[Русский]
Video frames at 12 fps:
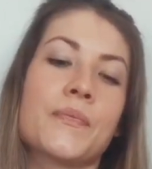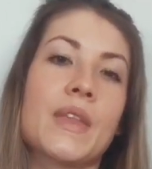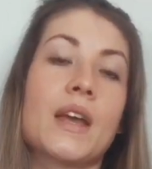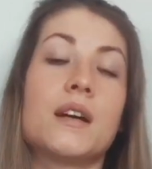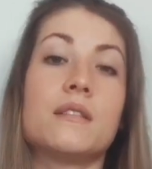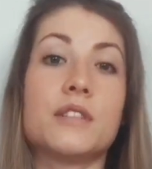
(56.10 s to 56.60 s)

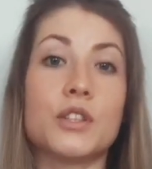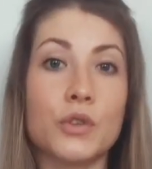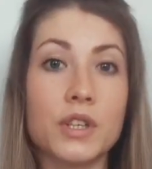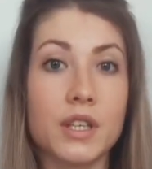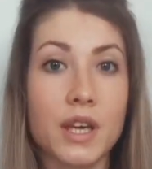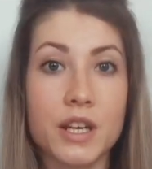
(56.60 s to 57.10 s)
В
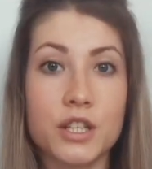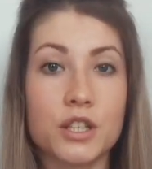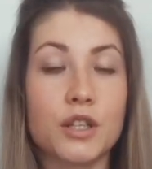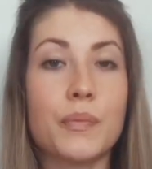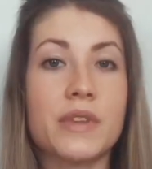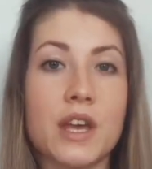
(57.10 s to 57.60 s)
итоге я
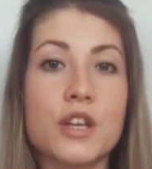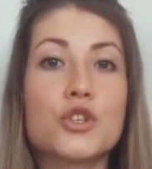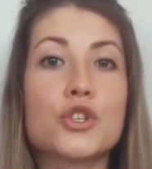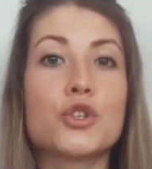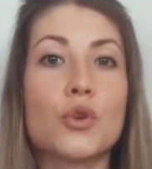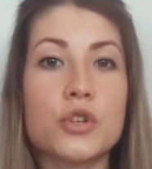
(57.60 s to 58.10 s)
решила понять,
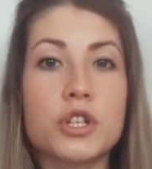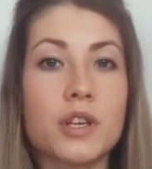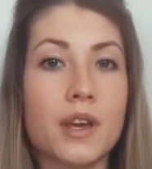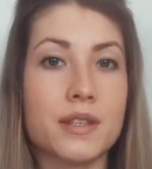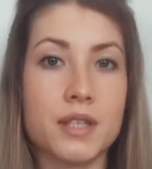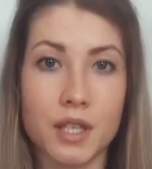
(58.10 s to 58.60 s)
что же
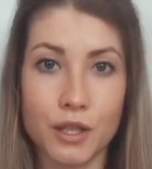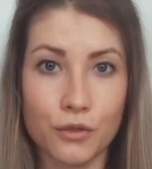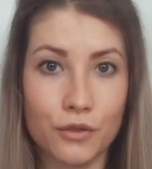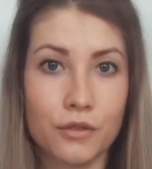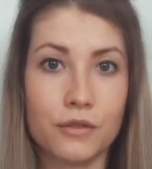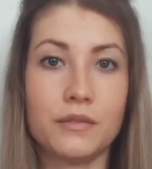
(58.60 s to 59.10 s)
я
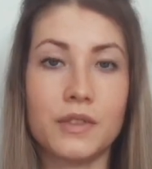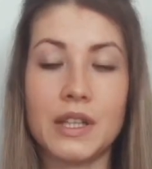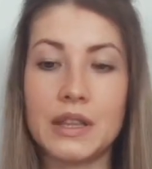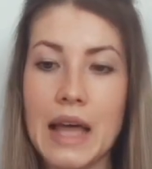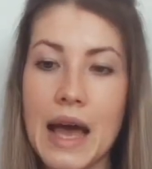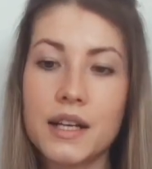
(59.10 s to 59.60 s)
делаю
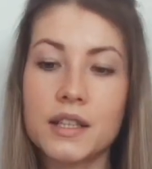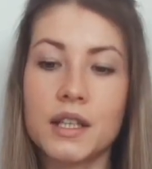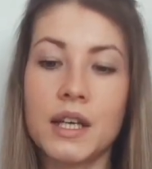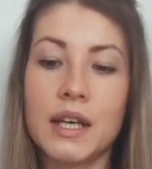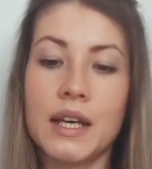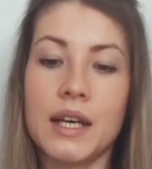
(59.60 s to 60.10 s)
не так,
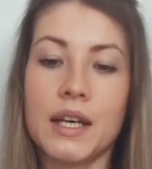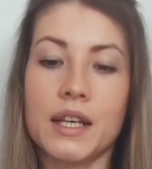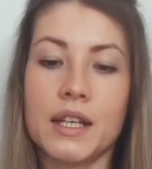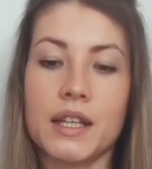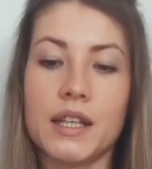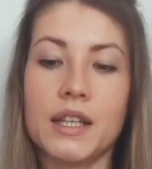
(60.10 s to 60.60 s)

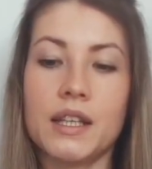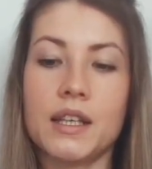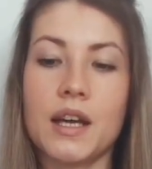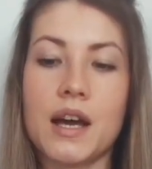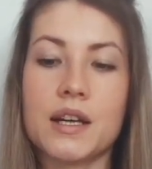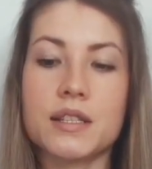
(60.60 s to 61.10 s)

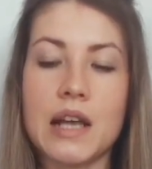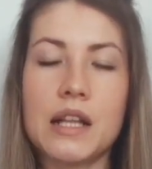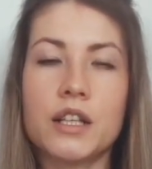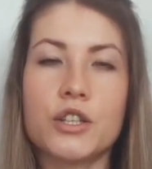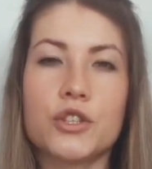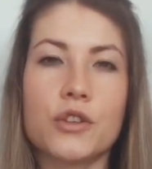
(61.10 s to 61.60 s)
и
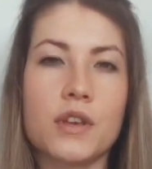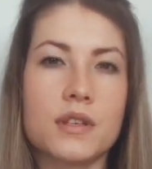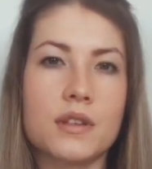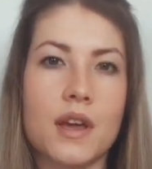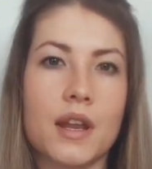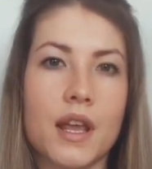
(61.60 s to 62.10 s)
оказалось, что
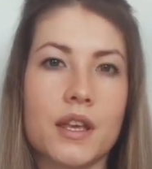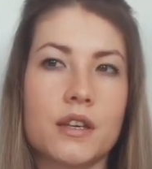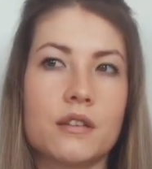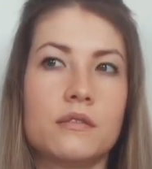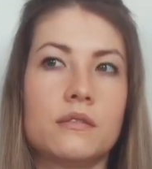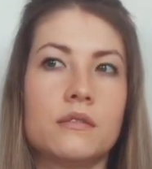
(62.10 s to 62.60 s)
я
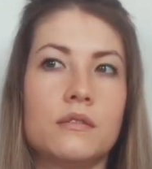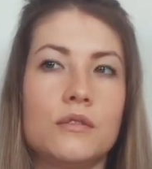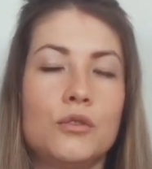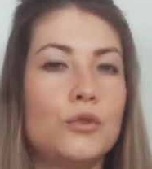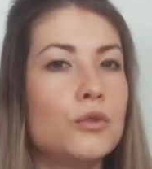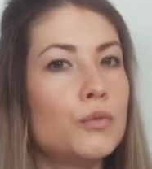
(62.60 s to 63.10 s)
скорее
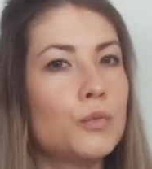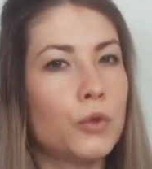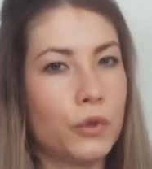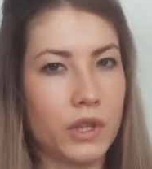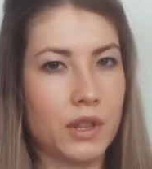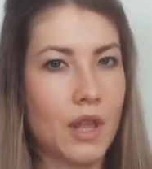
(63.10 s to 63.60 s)

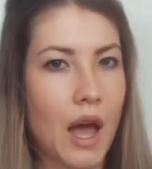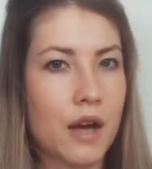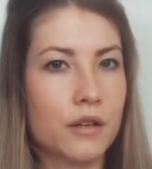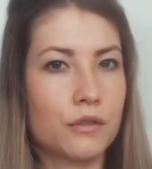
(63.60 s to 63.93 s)
думаю не так.